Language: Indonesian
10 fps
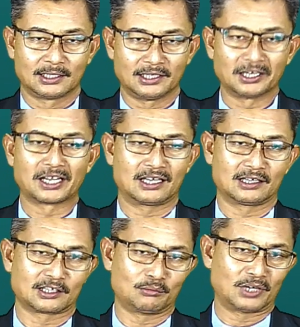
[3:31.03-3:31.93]
dengan
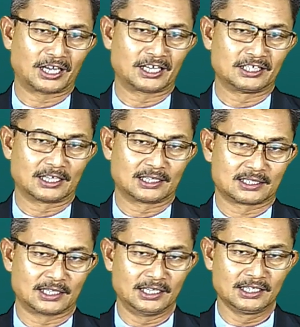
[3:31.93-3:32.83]
kemenangannya
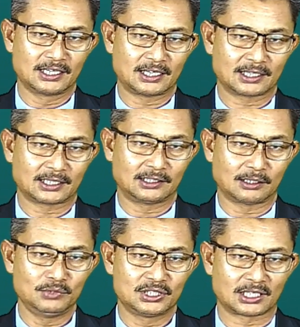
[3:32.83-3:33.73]
sehingga kita
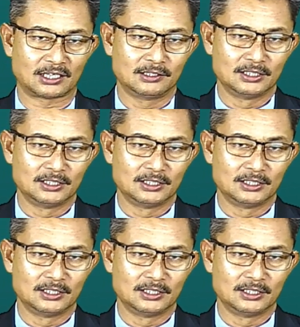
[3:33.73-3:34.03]
bisa